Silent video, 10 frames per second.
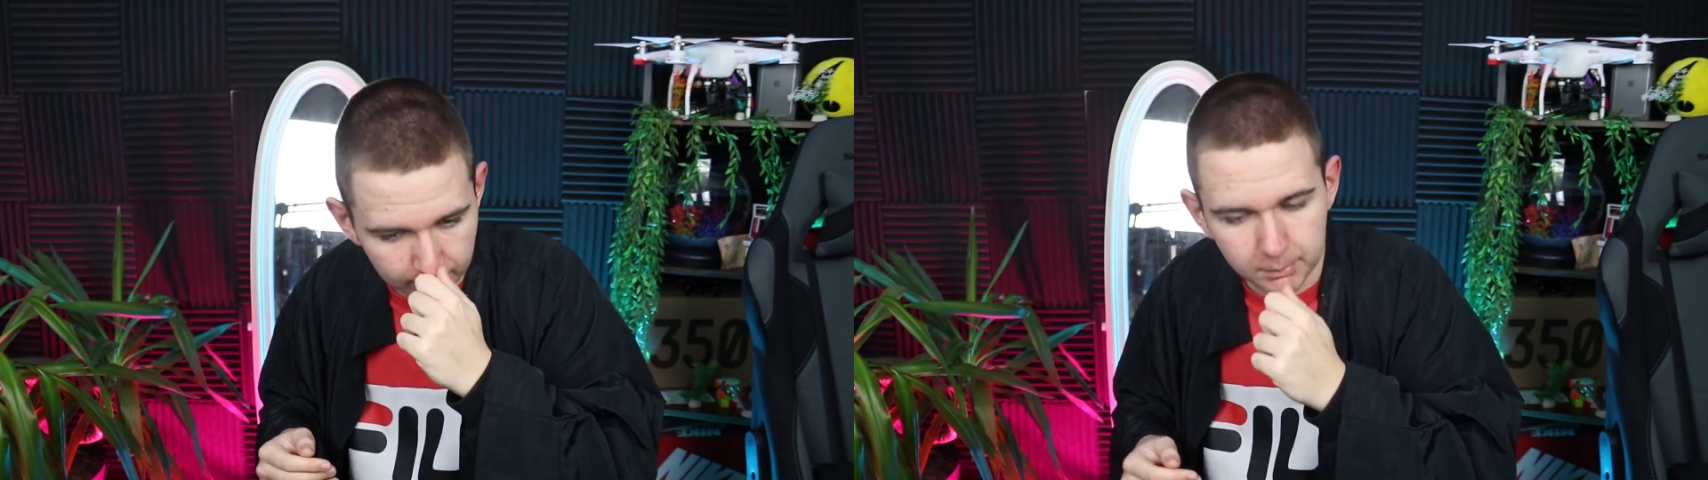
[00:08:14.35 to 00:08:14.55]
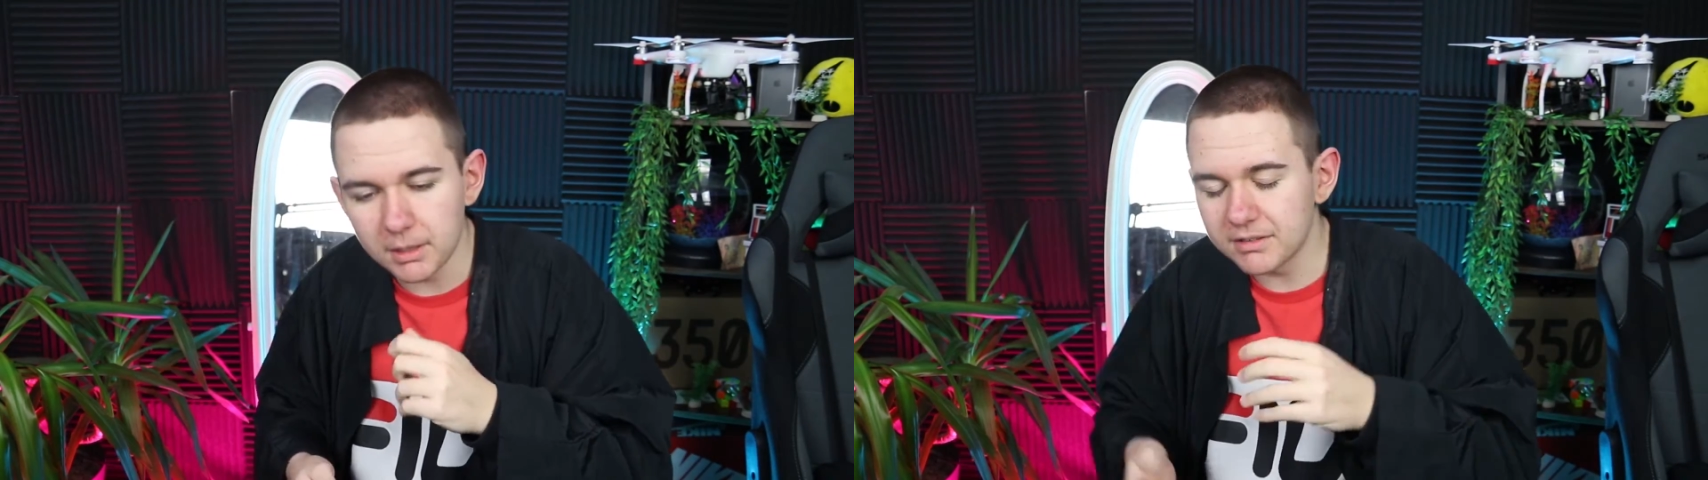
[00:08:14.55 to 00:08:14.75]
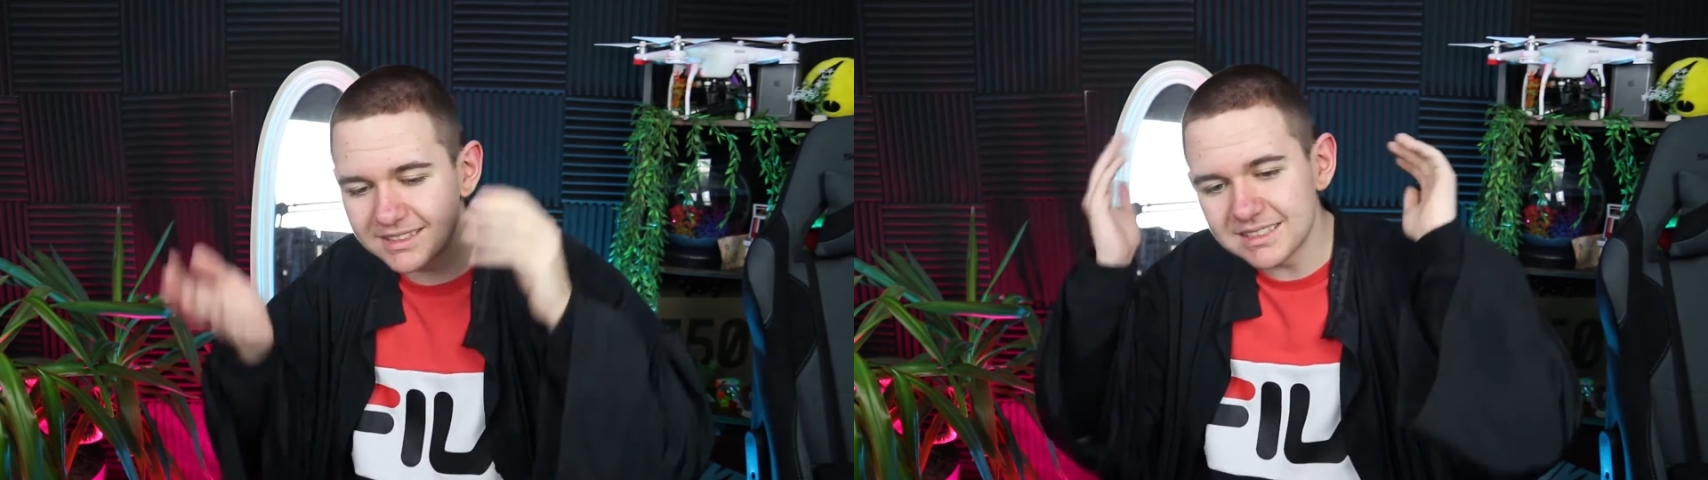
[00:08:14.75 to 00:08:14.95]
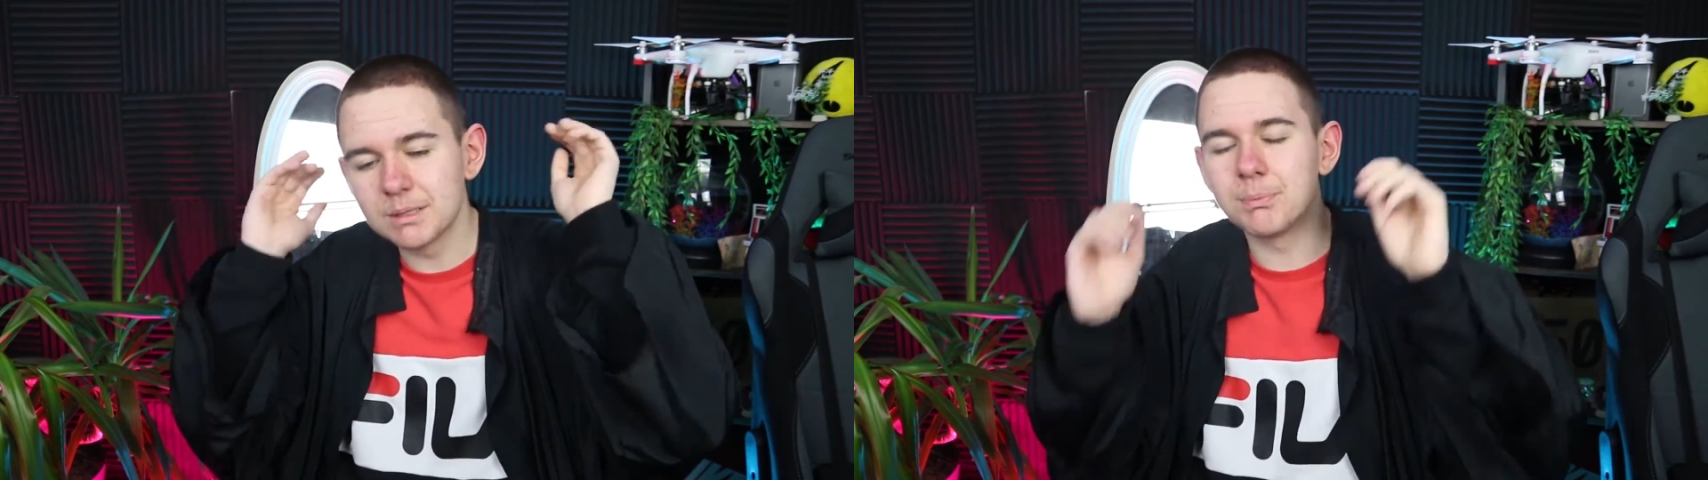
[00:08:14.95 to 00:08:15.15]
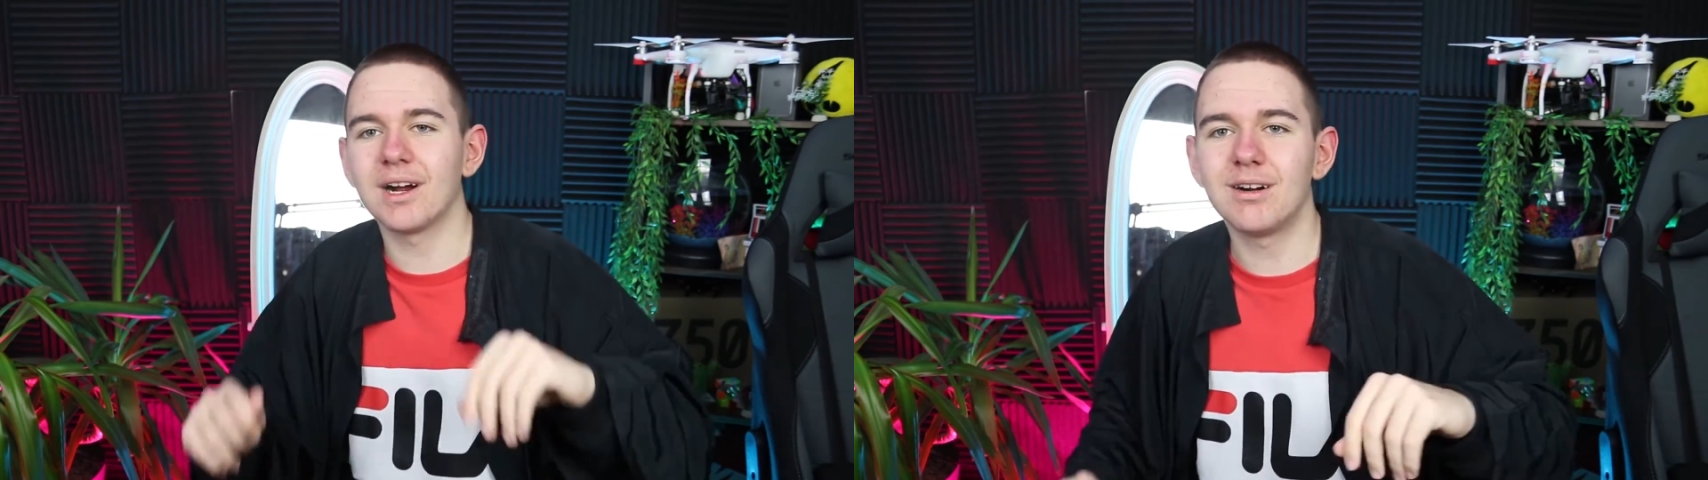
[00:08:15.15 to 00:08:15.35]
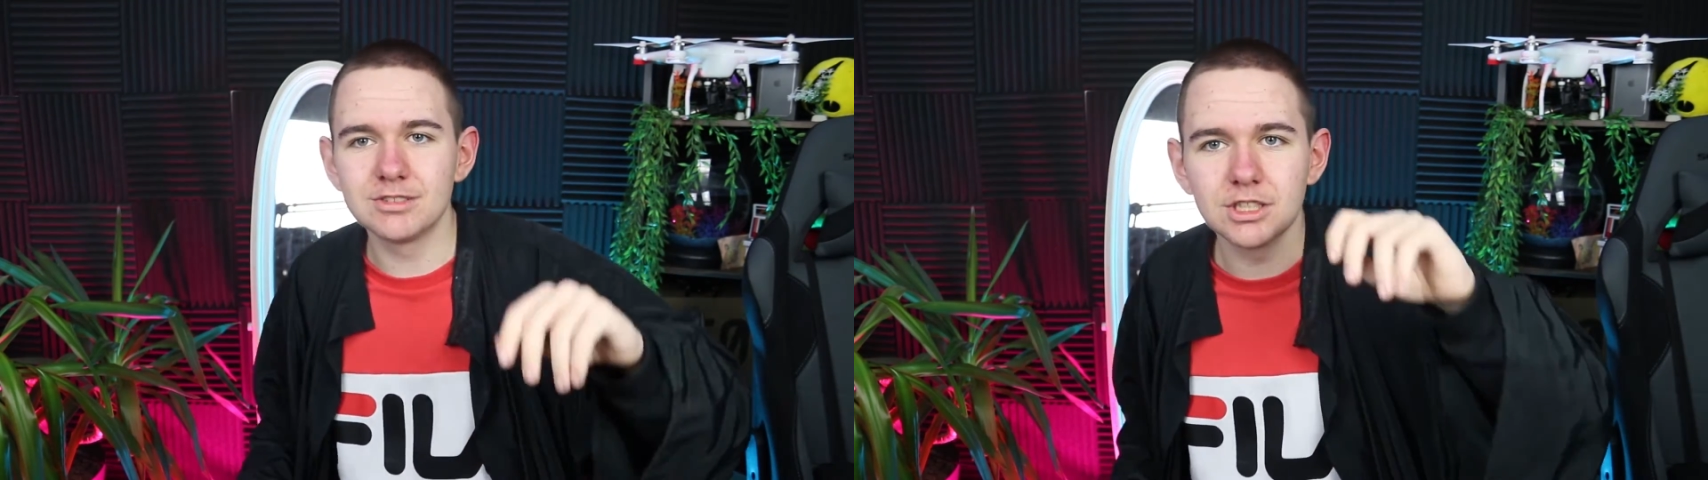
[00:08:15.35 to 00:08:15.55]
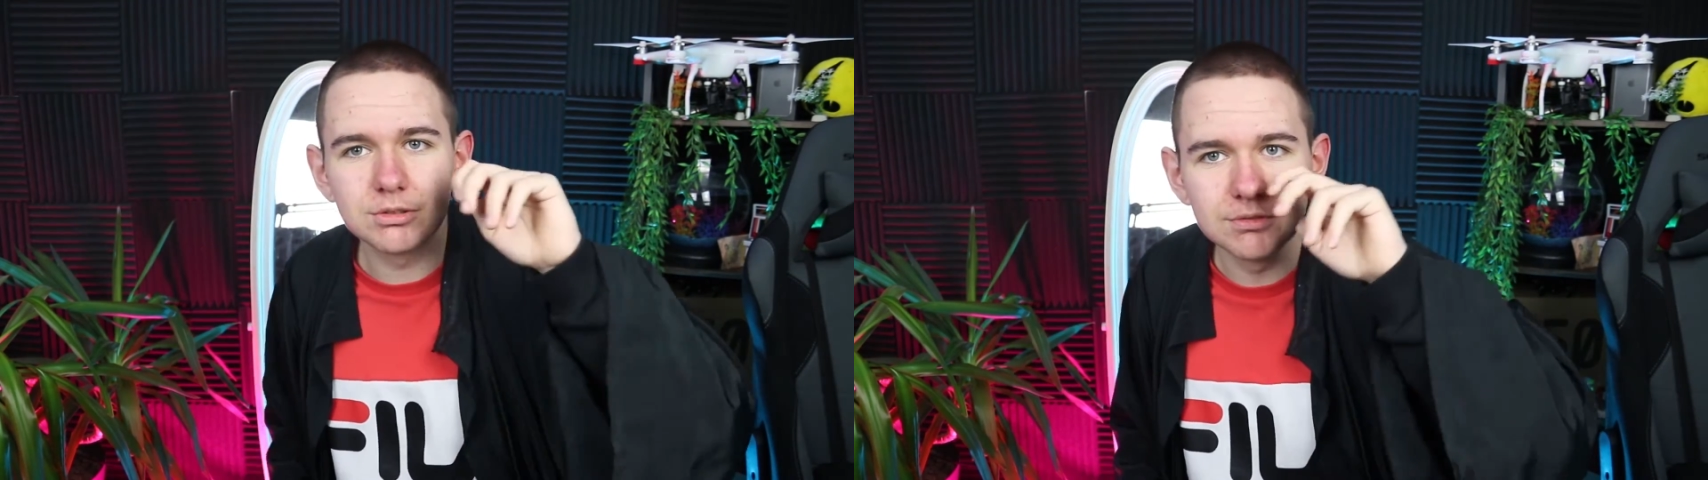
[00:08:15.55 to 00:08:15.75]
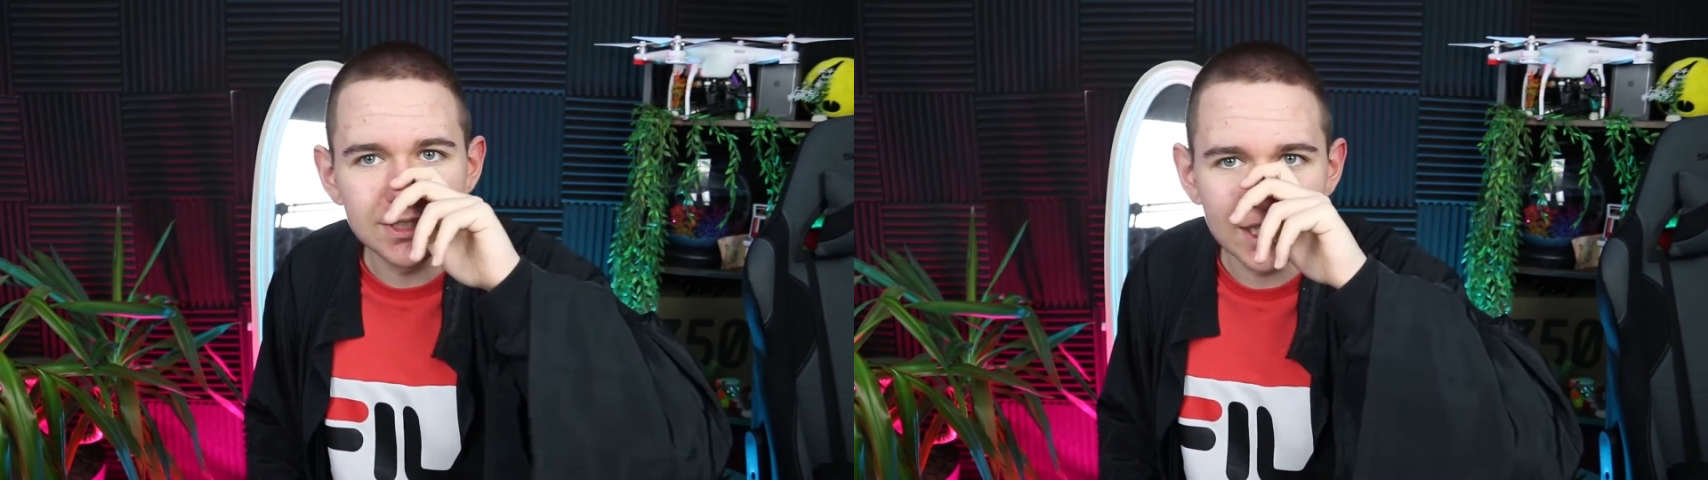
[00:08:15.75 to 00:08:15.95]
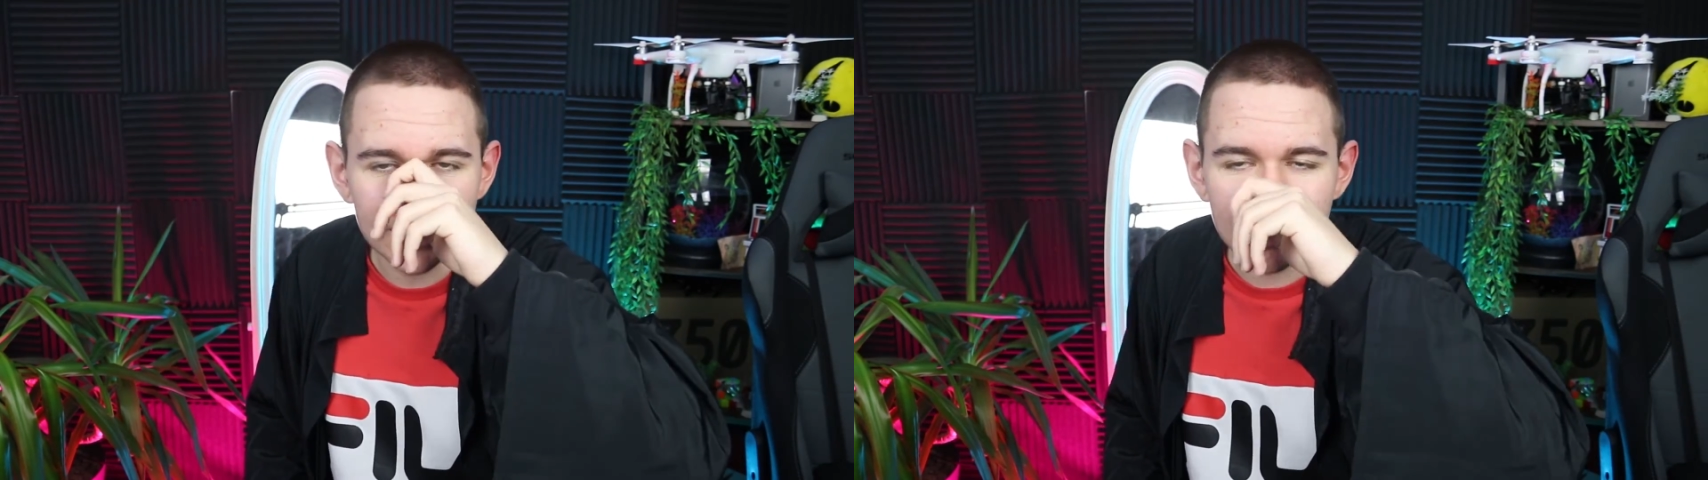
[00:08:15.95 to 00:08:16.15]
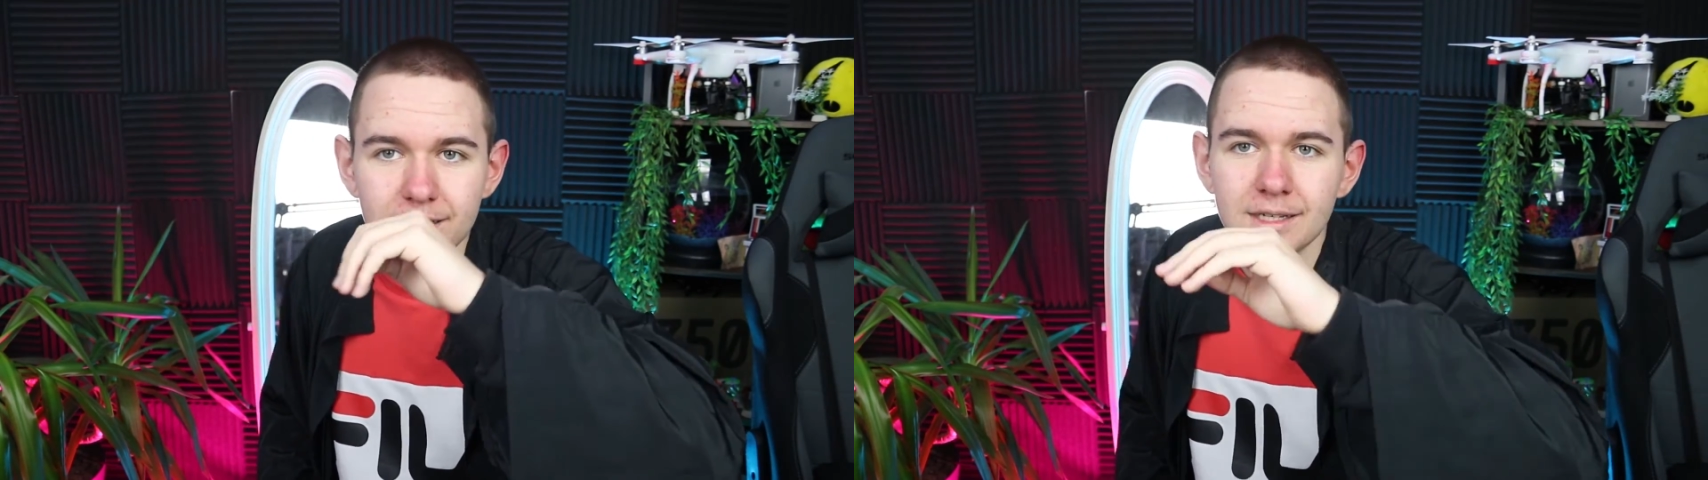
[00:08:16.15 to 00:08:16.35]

Mais vas-y, c'est pas grave, on a qu'une vie, les gars.